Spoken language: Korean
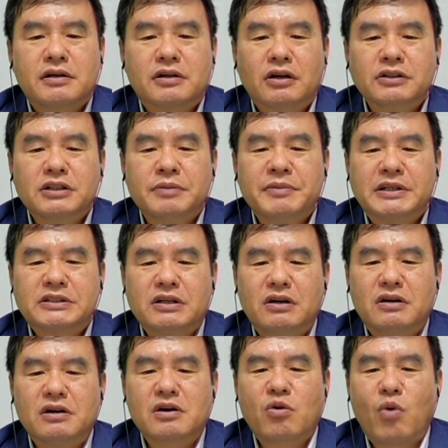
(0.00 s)
그런
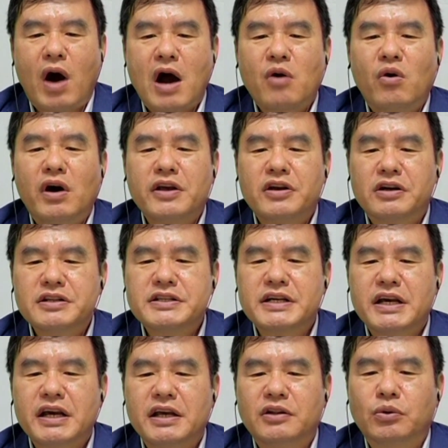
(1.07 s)
점에서 과거와
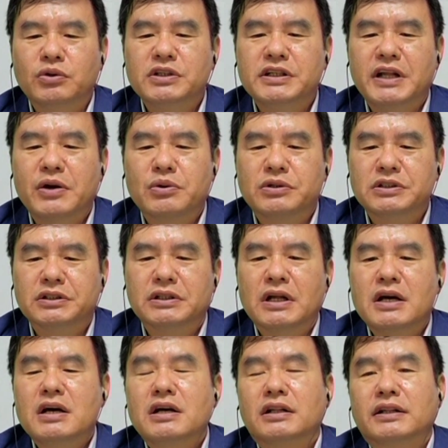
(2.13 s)
현재의 논의
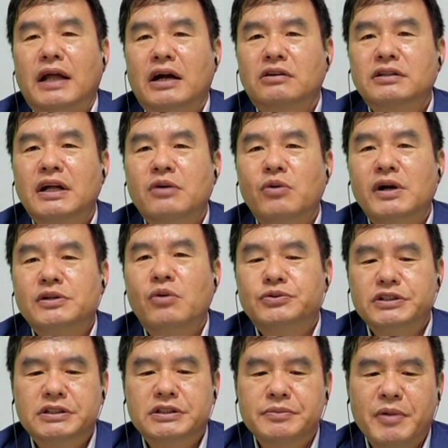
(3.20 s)
내용은 다르다고 할
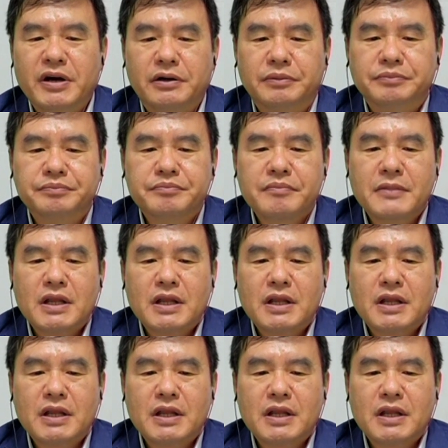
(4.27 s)
수 있으며,